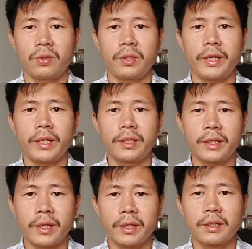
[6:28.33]
और एक
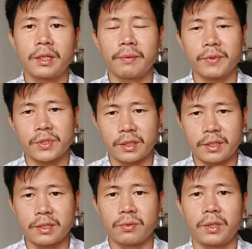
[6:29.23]
दिन ना एक दिन आप लोग
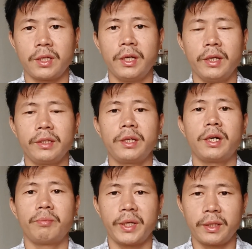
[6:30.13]
सक्सेस होगा
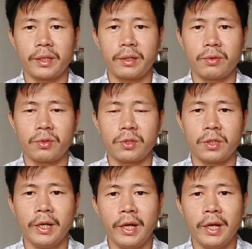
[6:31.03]
ये हम मानते हैं और